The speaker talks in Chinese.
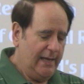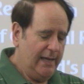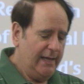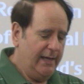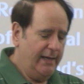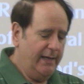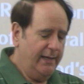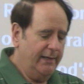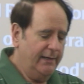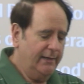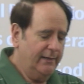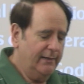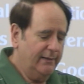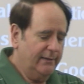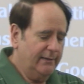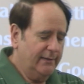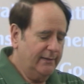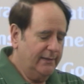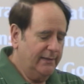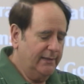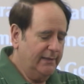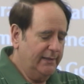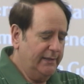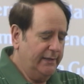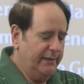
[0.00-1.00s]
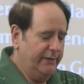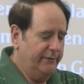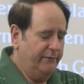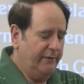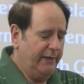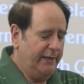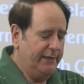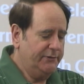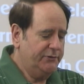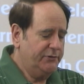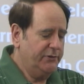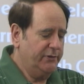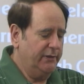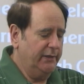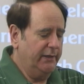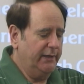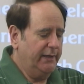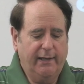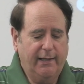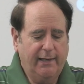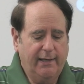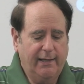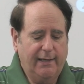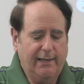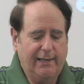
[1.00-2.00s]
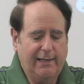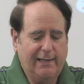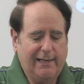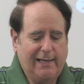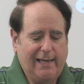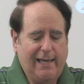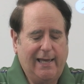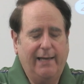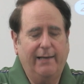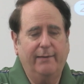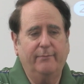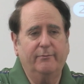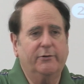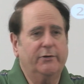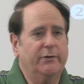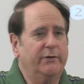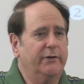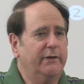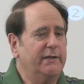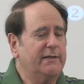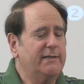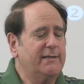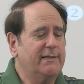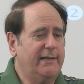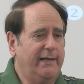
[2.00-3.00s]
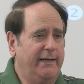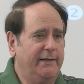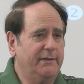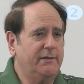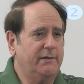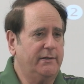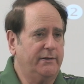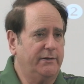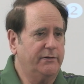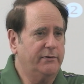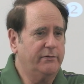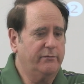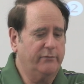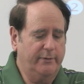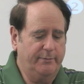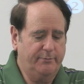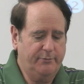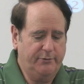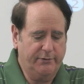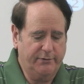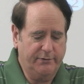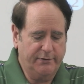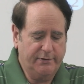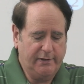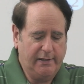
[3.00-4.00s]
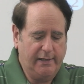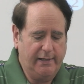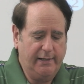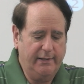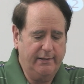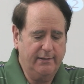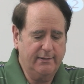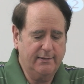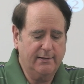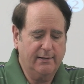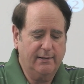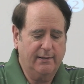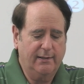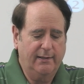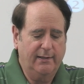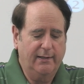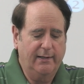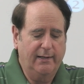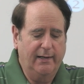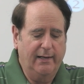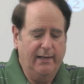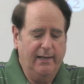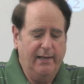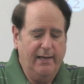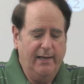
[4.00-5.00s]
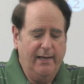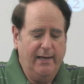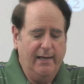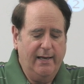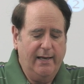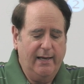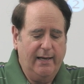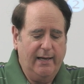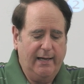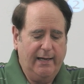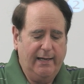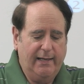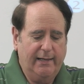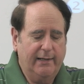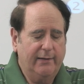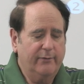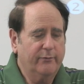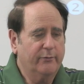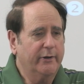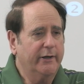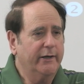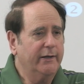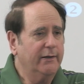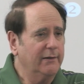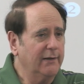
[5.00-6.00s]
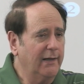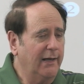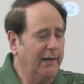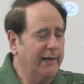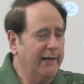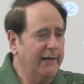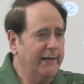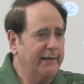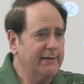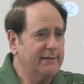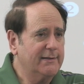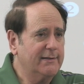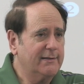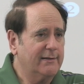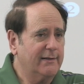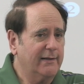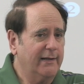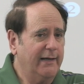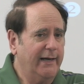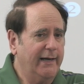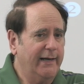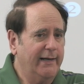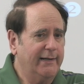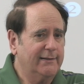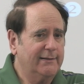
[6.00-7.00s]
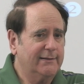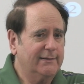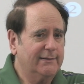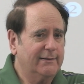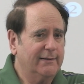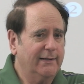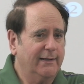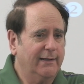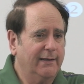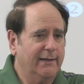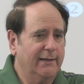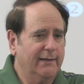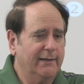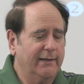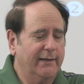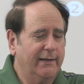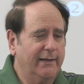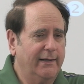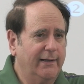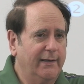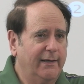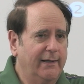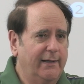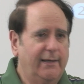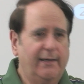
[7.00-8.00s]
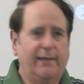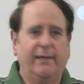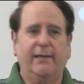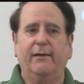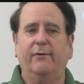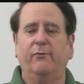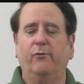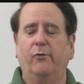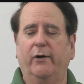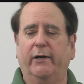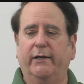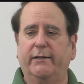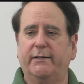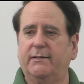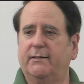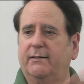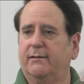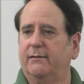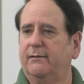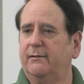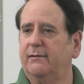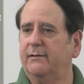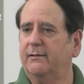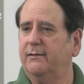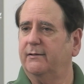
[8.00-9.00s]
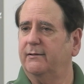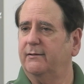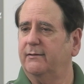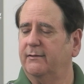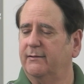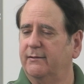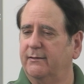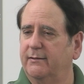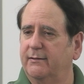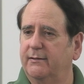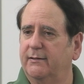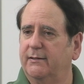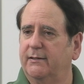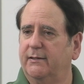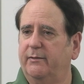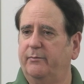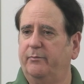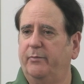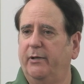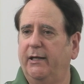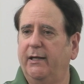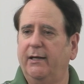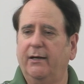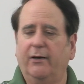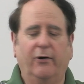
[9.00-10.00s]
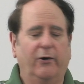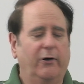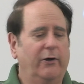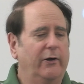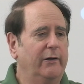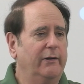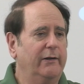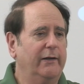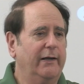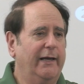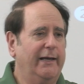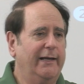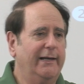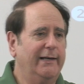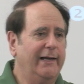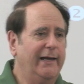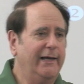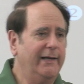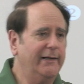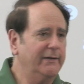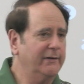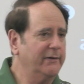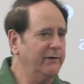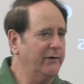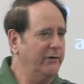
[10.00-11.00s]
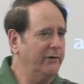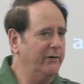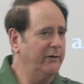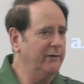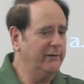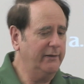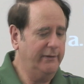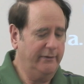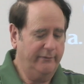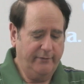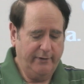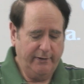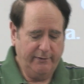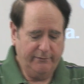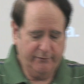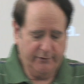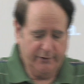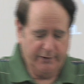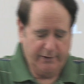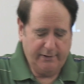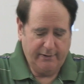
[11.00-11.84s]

然而，最后经文说他清醒了过来，并且意识到他自己并不是所有的一切。